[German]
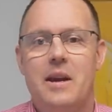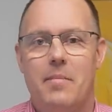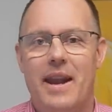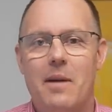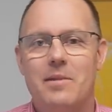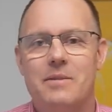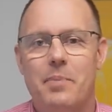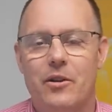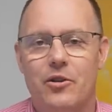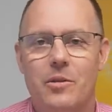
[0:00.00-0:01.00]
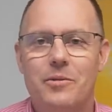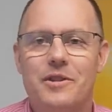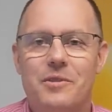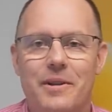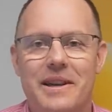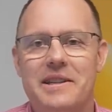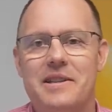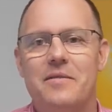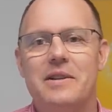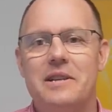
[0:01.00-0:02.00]
Mein Name ist Peter Knöppel, ich bin
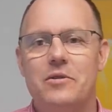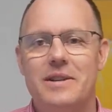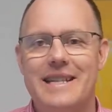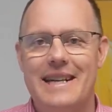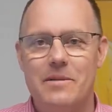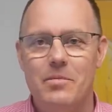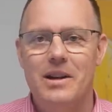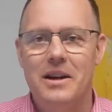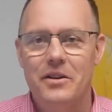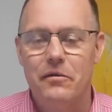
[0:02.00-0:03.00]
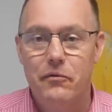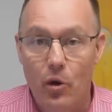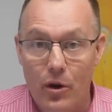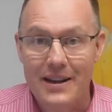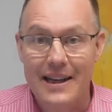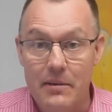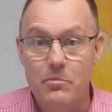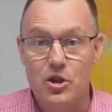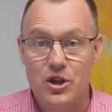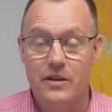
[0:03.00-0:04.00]
Rechtsanwalt und Rentenberater von
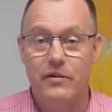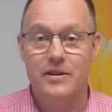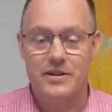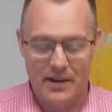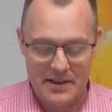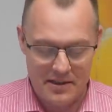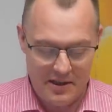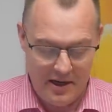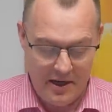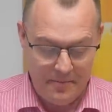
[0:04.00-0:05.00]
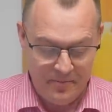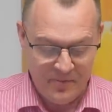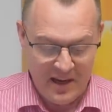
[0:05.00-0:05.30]
Rentenbescheid24.de.